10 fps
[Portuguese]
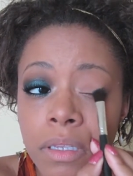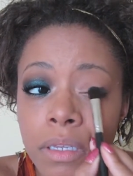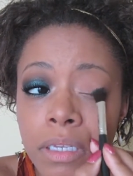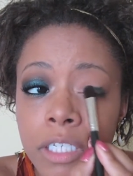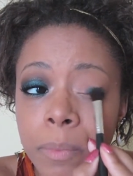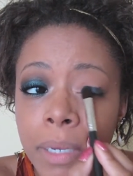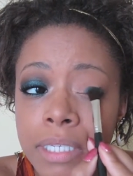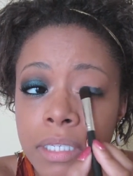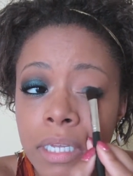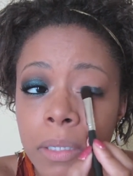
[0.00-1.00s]
A gente
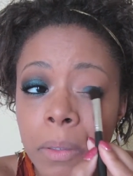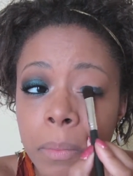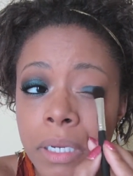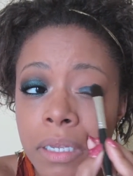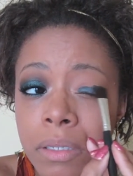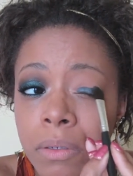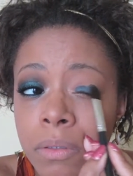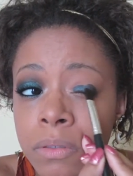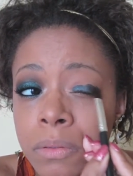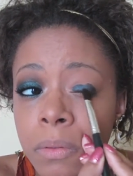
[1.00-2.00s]
passa até a dobrinha do
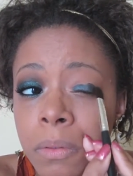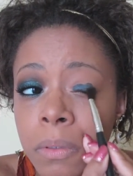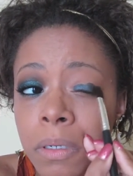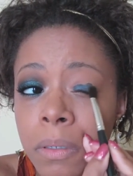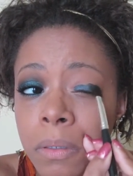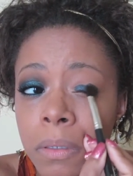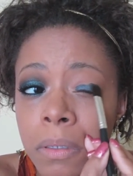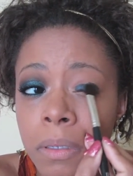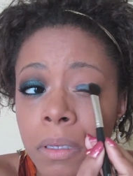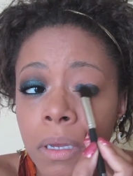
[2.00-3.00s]
nosso olho.
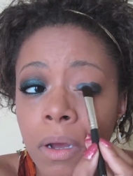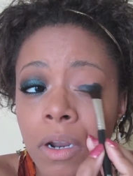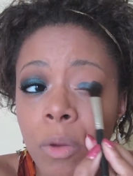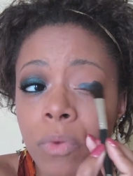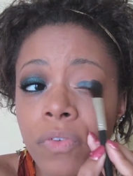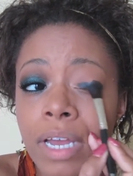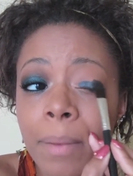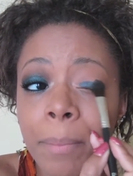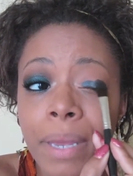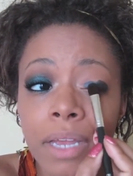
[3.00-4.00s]
Olha como
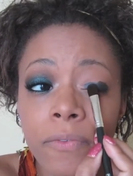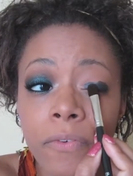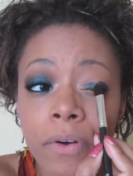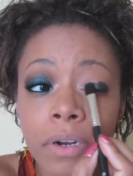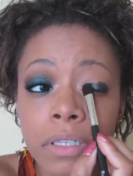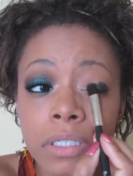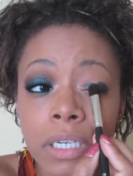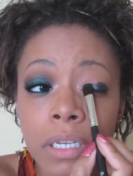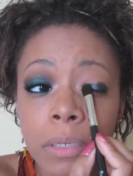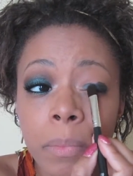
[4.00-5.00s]
fica bem forte,
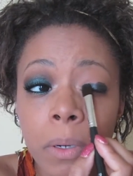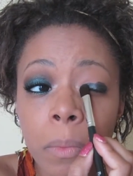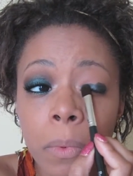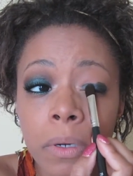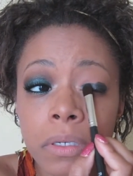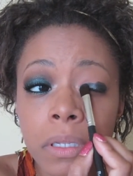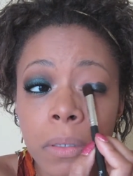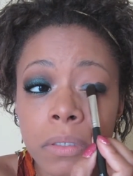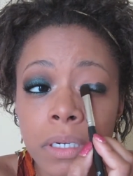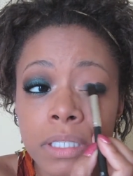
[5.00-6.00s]
gente. Pelo amor de
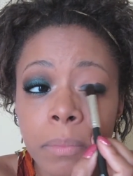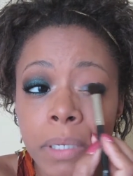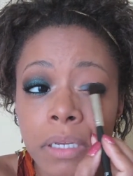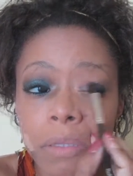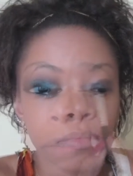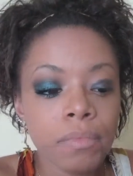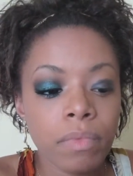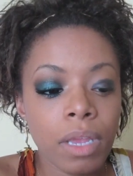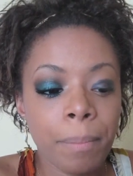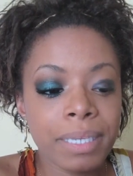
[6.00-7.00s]
Deus, olha esse preto.
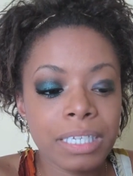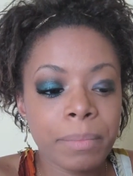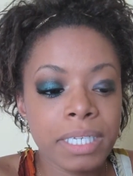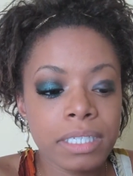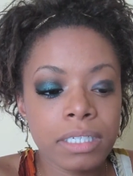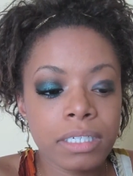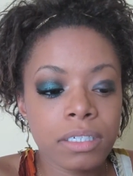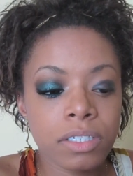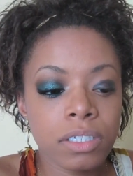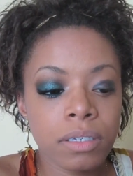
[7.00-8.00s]
Passa
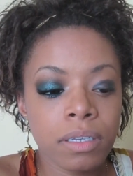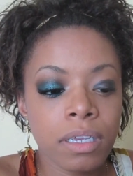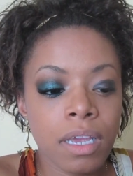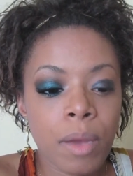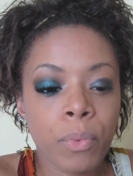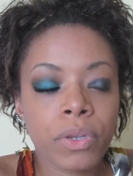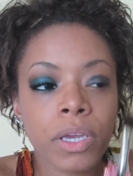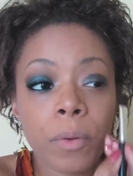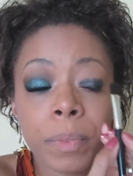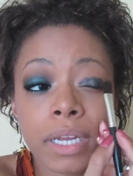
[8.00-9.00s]
bastante,
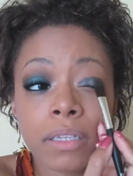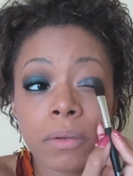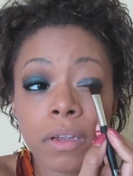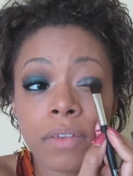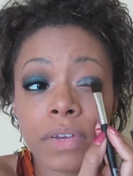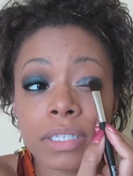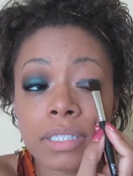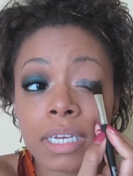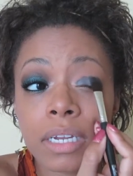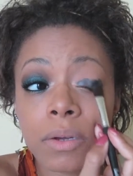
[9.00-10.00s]
porque o preto ele vai
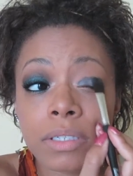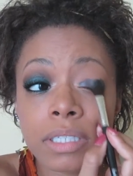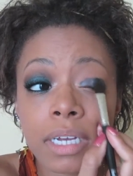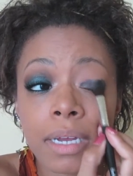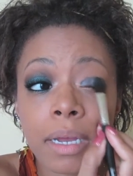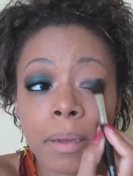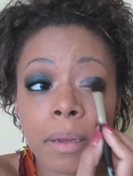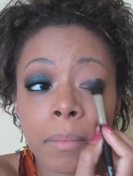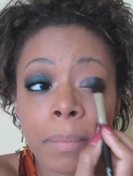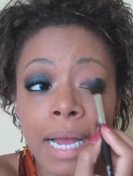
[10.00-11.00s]
ser a nossa
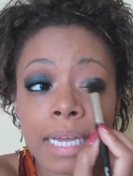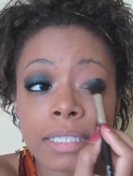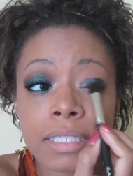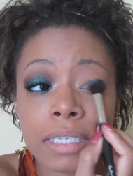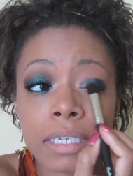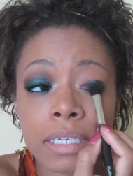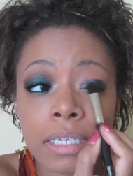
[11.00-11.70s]
base.